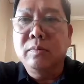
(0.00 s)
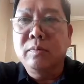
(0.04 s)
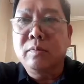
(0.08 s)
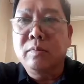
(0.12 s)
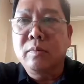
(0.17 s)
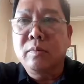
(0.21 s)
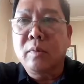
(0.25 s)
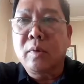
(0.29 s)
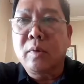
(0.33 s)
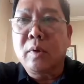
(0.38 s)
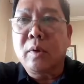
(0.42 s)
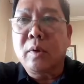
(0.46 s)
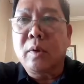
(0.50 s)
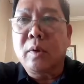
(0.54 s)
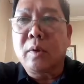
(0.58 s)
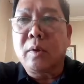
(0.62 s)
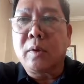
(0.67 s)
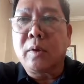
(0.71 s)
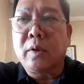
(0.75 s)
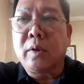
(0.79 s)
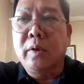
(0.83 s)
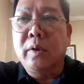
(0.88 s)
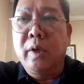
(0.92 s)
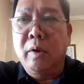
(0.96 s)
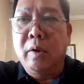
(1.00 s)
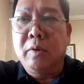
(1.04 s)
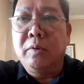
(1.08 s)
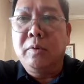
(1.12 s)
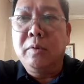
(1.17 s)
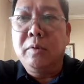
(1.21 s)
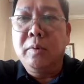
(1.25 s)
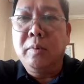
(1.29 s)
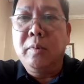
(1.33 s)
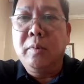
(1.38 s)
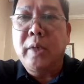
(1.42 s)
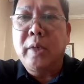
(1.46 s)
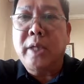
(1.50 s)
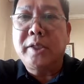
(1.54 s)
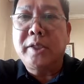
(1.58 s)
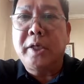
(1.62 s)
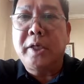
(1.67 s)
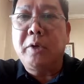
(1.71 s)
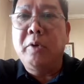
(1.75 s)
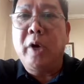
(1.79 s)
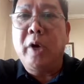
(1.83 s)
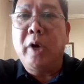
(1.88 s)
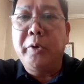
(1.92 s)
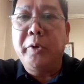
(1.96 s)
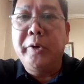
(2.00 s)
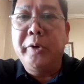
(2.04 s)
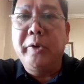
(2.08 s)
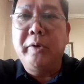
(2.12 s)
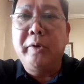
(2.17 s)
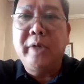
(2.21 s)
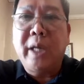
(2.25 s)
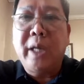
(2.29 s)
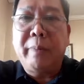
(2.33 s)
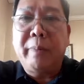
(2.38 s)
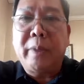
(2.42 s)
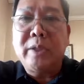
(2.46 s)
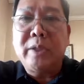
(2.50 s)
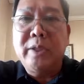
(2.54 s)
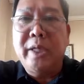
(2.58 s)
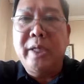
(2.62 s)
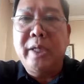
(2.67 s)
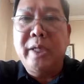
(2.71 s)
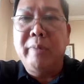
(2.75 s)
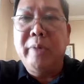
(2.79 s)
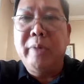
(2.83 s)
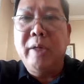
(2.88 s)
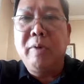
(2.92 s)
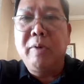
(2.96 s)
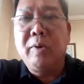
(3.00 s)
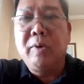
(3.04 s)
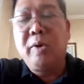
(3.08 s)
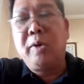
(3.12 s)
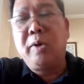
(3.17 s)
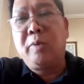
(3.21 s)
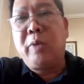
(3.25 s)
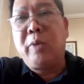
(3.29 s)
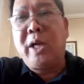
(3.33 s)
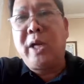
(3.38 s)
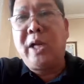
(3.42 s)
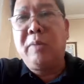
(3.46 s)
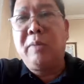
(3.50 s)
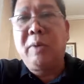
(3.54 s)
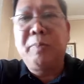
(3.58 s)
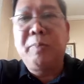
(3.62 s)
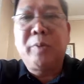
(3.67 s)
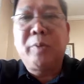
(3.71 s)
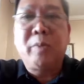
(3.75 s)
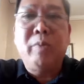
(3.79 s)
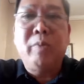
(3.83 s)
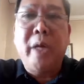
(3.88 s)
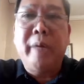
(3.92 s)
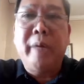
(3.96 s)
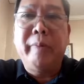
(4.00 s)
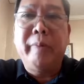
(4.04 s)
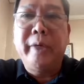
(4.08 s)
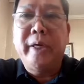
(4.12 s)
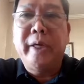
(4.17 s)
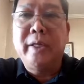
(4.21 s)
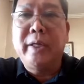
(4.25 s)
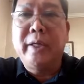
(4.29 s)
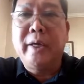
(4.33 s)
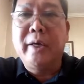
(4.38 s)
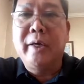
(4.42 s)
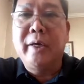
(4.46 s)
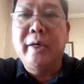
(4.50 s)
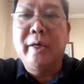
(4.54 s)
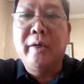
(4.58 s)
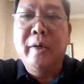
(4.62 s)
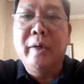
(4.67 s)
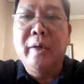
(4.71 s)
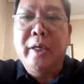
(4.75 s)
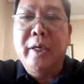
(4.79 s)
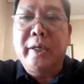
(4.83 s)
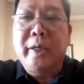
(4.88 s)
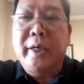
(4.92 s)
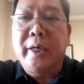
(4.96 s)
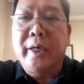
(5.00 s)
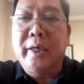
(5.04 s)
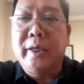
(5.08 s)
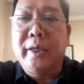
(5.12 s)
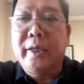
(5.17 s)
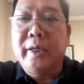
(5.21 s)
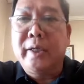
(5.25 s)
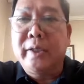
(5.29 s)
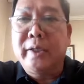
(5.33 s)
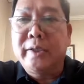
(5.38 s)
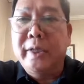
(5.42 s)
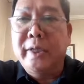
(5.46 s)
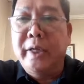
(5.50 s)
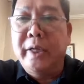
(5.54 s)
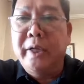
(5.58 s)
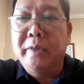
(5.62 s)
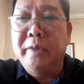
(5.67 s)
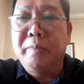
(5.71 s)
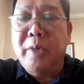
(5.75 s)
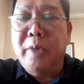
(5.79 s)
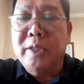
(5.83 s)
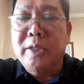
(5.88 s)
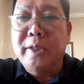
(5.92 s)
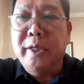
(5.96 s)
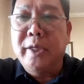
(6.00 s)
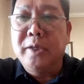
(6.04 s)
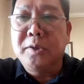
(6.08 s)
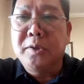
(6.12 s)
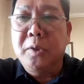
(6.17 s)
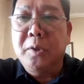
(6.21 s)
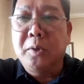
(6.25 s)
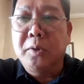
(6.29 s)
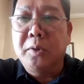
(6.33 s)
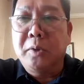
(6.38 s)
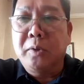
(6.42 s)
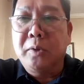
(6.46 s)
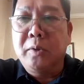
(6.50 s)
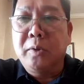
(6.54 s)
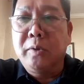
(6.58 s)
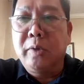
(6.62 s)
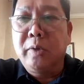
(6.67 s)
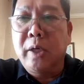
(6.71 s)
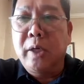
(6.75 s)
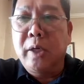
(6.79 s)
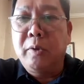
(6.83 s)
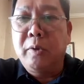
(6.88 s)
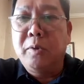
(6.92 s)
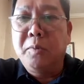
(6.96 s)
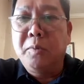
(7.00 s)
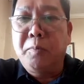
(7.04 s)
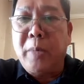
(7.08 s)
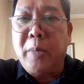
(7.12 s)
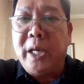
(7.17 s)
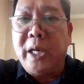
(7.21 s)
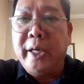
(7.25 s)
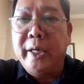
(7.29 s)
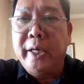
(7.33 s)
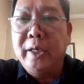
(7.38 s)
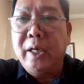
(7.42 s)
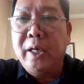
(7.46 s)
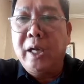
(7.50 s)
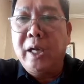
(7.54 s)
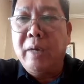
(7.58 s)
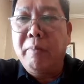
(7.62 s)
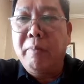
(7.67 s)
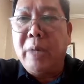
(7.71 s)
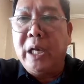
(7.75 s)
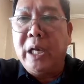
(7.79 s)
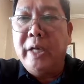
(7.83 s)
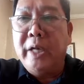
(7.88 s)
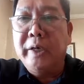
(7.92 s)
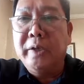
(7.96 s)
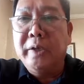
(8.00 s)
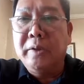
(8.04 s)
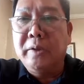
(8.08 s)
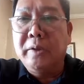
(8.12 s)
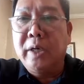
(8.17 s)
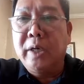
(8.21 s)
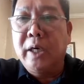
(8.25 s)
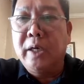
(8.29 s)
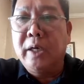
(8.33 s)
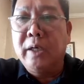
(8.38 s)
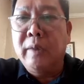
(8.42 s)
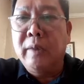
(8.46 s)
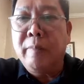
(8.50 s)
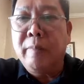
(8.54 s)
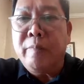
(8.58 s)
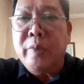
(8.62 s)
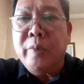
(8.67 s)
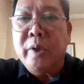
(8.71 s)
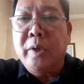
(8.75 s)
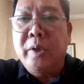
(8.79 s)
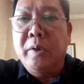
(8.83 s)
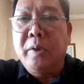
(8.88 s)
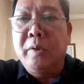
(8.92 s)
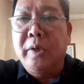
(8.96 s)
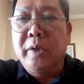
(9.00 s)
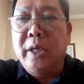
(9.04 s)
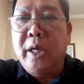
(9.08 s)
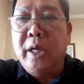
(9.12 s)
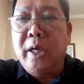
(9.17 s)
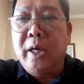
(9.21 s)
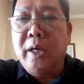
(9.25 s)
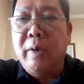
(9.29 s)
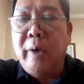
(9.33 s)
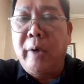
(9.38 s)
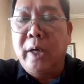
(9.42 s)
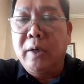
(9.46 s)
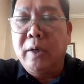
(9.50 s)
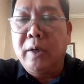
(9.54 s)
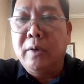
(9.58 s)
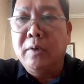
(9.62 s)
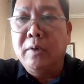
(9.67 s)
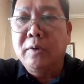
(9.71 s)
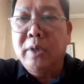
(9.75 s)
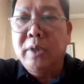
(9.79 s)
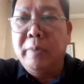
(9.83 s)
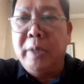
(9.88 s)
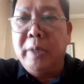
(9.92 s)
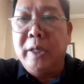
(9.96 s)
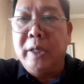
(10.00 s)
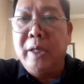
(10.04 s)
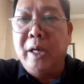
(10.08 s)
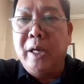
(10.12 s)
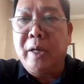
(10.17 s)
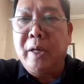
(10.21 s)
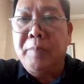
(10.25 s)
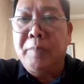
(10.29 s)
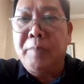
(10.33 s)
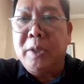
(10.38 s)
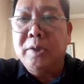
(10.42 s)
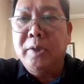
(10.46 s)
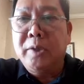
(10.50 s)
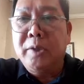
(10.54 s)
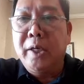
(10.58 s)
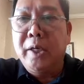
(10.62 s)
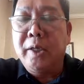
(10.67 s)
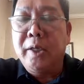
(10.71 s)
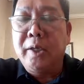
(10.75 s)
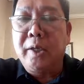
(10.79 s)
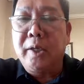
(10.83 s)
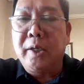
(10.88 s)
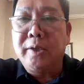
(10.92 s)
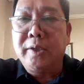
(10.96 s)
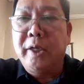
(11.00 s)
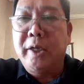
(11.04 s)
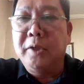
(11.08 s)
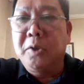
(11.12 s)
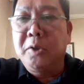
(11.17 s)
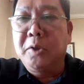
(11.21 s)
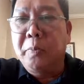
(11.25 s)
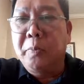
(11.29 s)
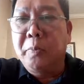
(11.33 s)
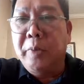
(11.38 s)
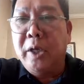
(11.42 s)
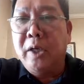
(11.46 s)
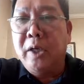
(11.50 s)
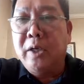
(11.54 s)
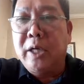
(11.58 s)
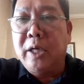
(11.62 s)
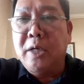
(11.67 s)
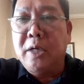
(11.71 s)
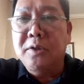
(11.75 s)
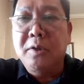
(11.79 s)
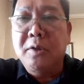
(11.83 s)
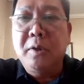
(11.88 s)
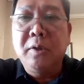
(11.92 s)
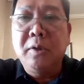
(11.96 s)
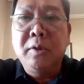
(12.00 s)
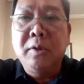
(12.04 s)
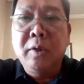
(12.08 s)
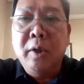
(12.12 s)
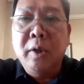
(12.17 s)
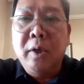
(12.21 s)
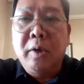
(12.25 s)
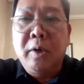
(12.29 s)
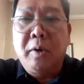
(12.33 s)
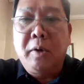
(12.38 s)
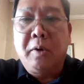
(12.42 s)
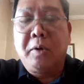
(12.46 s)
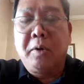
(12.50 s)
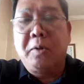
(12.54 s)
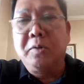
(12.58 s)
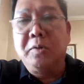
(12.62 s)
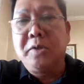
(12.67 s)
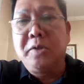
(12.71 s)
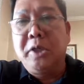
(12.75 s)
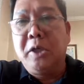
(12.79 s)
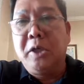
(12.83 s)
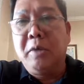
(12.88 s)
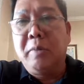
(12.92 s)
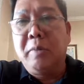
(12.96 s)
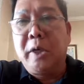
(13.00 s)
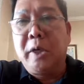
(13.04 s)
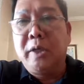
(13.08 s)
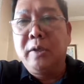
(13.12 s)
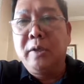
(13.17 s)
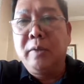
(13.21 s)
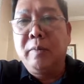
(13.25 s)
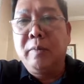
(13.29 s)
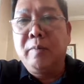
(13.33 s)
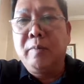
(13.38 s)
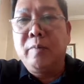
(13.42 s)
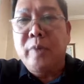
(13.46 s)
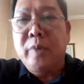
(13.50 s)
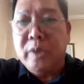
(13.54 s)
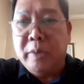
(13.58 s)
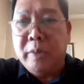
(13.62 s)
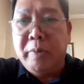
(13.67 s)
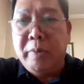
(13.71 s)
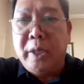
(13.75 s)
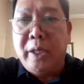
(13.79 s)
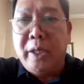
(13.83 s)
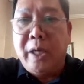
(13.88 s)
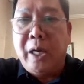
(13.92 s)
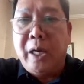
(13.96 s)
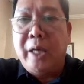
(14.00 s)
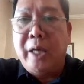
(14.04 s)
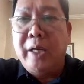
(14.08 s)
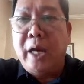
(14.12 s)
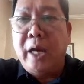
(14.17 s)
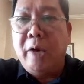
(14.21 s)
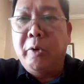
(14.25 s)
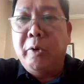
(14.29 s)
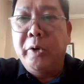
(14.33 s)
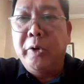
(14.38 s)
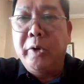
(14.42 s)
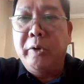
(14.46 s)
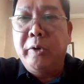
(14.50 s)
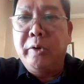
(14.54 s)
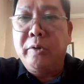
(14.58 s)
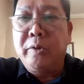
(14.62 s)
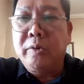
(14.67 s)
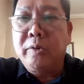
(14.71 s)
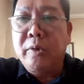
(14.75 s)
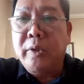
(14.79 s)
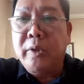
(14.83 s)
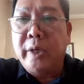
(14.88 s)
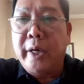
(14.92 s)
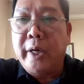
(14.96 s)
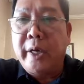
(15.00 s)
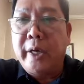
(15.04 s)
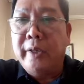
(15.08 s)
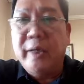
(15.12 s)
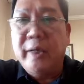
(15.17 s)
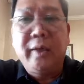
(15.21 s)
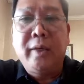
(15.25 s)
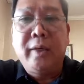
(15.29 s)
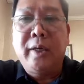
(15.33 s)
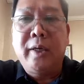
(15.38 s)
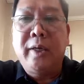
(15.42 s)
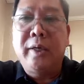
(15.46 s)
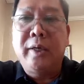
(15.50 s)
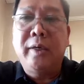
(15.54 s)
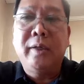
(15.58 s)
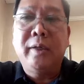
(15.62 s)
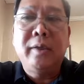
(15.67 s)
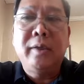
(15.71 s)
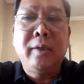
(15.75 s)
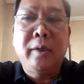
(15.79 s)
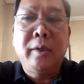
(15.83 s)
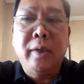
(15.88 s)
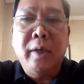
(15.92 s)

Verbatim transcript: uh mm No. Kasi kung ako yon dapat sinabi na no, wala namang problema yan kay, kay Senate President Soto. Kung, kung palagay nila mali yung, uh, yung ginagawa ko, sabihin nila personally, Senator Ping, Lacson, o kung sino man, sabihin nila na ako yon And then, uh,